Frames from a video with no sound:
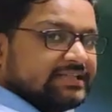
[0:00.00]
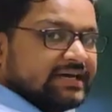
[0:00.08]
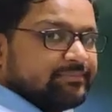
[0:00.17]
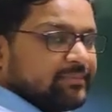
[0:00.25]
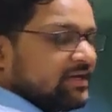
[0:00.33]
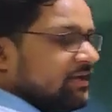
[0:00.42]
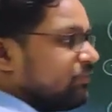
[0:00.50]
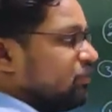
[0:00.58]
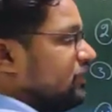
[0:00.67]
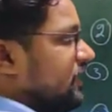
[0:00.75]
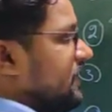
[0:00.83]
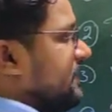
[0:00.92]
तापमान
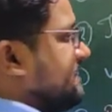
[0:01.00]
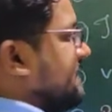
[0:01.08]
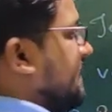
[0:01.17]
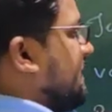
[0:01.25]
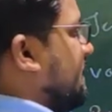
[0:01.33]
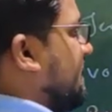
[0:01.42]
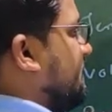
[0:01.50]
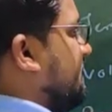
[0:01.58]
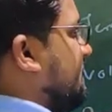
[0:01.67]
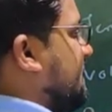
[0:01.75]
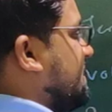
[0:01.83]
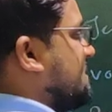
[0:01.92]
आपको डिग्री सेंटीग्रेड
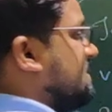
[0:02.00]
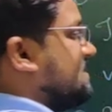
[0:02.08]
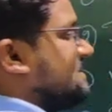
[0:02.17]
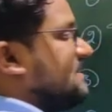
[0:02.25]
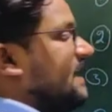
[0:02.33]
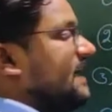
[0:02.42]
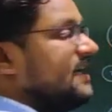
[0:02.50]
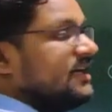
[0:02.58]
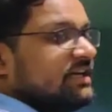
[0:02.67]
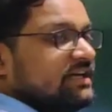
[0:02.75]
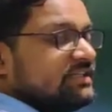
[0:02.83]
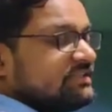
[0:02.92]
में दिया जा सकता है
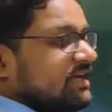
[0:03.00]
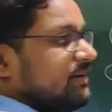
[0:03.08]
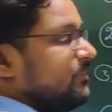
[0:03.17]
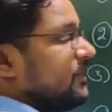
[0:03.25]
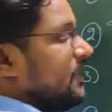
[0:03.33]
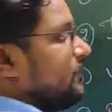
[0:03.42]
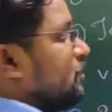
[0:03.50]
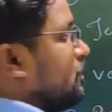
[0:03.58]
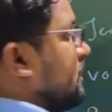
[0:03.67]
तापमान आपको